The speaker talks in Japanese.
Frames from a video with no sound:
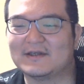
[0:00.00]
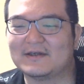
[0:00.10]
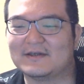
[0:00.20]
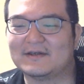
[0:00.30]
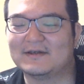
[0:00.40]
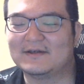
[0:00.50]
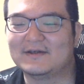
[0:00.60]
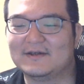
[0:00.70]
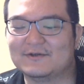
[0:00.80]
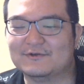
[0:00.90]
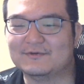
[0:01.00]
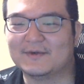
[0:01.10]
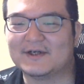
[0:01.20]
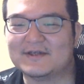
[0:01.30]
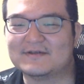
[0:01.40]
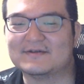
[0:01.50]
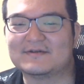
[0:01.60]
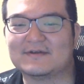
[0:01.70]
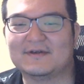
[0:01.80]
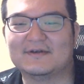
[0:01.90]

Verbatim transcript: 体 Uber Eats ですね。